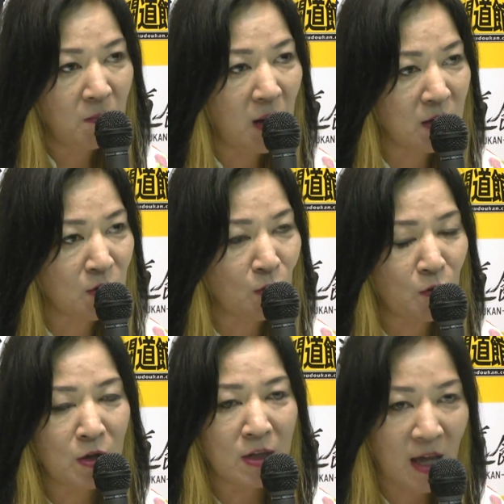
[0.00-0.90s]
周りのと
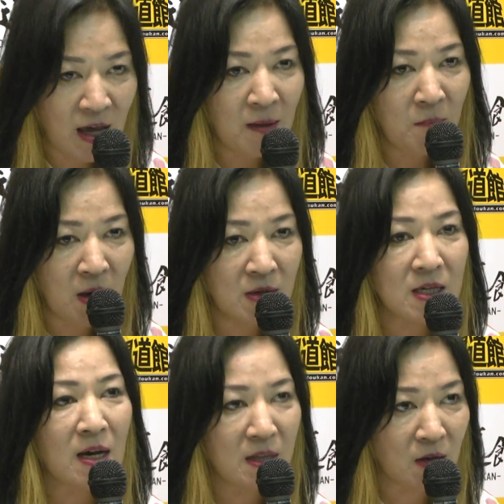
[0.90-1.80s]
ころに大変迷
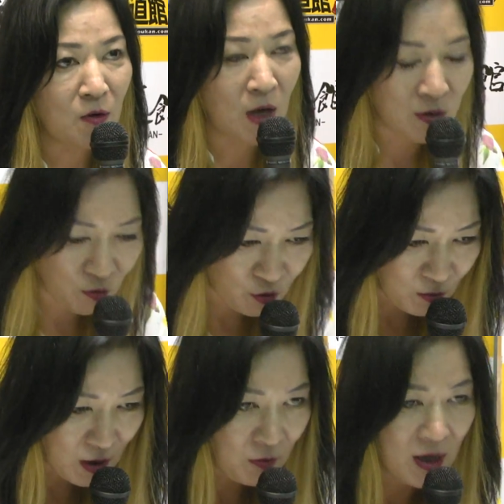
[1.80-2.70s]
惑かけて この
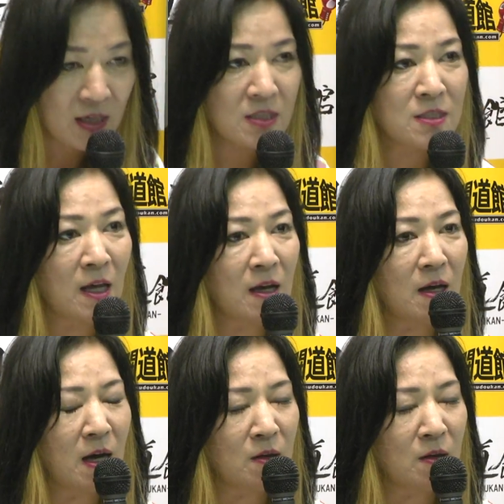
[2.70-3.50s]
場をお借りして